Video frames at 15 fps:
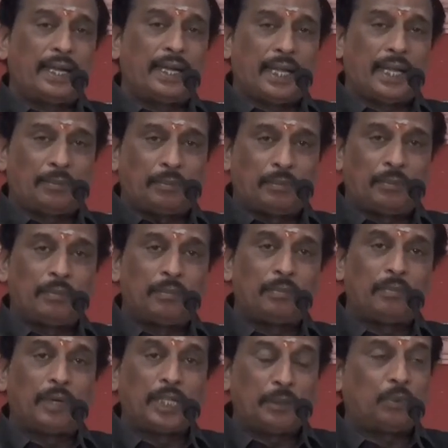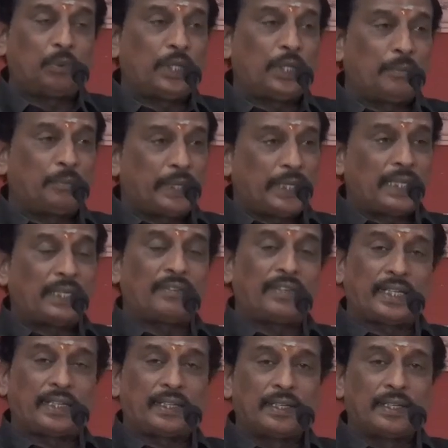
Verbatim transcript: எல்லாம் மதிப்பூதியம் பெற்றவர்